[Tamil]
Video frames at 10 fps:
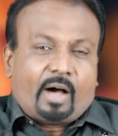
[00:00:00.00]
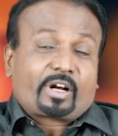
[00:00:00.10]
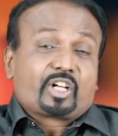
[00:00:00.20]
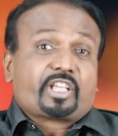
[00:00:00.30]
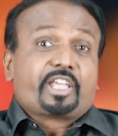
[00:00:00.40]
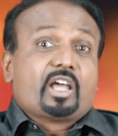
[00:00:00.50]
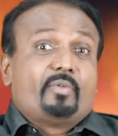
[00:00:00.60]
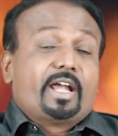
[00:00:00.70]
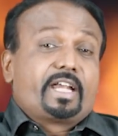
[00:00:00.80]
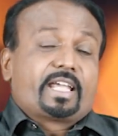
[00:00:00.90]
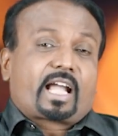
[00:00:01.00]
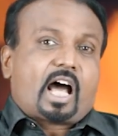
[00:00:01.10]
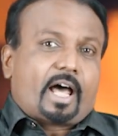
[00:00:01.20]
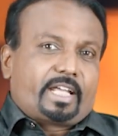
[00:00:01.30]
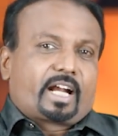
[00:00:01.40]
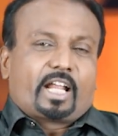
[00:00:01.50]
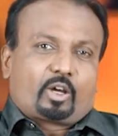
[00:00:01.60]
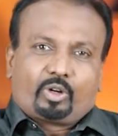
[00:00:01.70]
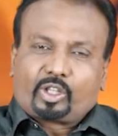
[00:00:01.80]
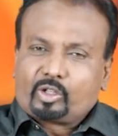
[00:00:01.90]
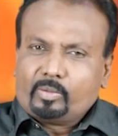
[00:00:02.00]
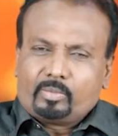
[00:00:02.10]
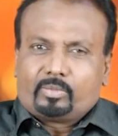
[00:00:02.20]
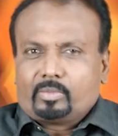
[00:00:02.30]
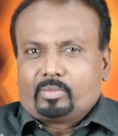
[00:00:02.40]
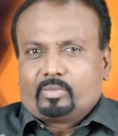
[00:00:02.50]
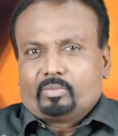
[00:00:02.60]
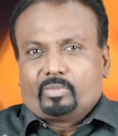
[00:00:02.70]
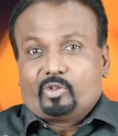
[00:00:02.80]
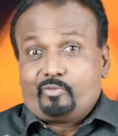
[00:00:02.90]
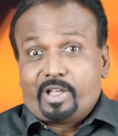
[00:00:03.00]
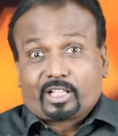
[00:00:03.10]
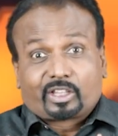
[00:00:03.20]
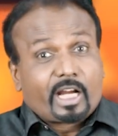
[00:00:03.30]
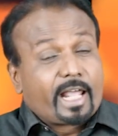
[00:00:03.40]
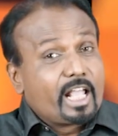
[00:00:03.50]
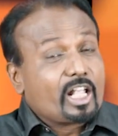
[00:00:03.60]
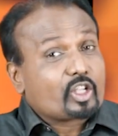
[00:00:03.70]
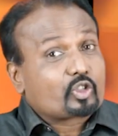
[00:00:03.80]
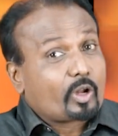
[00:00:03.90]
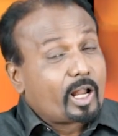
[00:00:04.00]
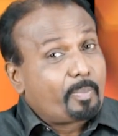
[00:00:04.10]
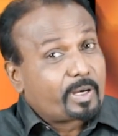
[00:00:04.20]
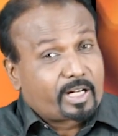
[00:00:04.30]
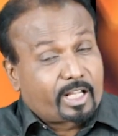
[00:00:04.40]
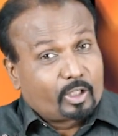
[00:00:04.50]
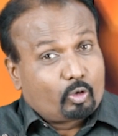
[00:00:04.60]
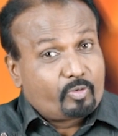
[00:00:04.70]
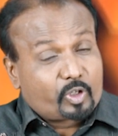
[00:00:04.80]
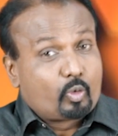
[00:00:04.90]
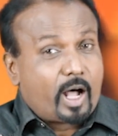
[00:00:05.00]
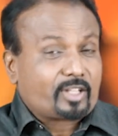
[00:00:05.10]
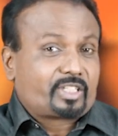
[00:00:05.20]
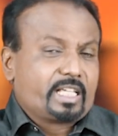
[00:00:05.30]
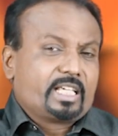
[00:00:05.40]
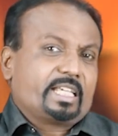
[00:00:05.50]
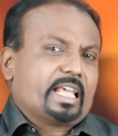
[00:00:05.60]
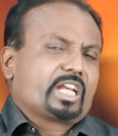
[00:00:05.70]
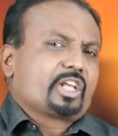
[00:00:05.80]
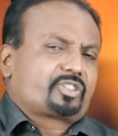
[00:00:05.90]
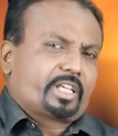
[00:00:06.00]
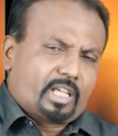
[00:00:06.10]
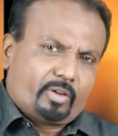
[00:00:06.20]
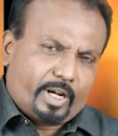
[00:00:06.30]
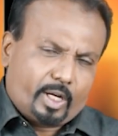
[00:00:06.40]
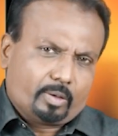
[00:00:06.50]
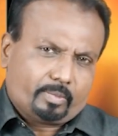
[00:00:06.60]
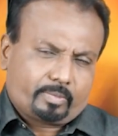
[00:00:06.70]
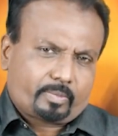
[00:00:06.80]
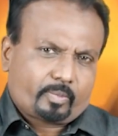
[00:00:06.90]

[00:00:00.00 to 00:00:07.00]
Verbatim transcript: அவர்கள் செய்ய வேண்டிய காரியங்களை குறித்தும் வேதத்திலே சொல்லப்பட்டிருக்கிறது ஒரு விசுவாசி என்ன செய்ய வேண்டும்